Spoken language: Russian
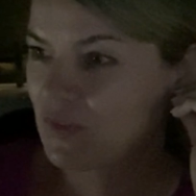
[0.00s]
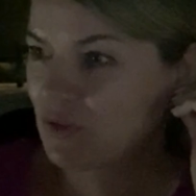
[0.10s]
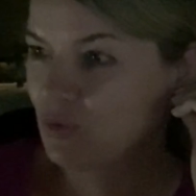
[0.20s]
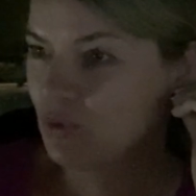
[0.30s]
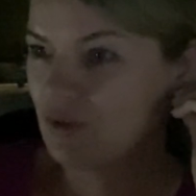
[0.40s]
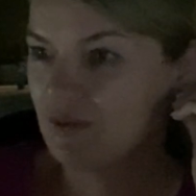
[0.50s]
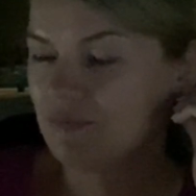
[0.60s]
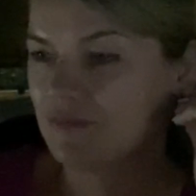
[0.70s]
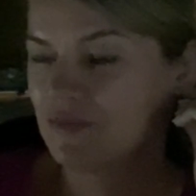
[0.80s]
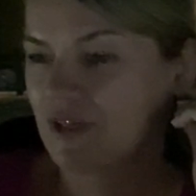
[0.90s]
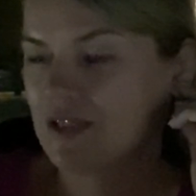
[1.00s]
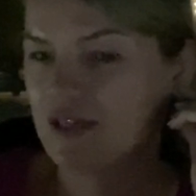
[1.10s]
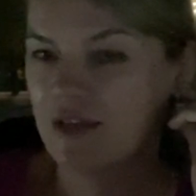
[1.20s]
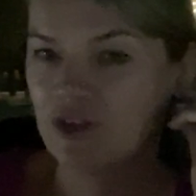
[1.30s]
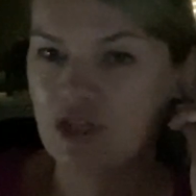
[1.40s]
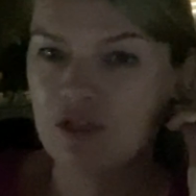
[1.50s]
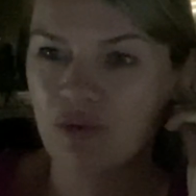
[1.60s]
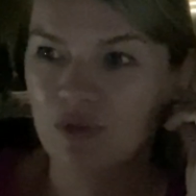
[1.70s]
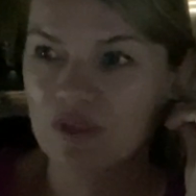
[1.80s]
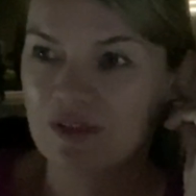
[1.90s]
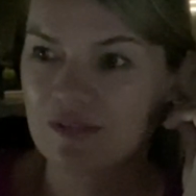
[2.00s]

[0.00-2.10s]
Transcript: Ну, хозяин-то не он.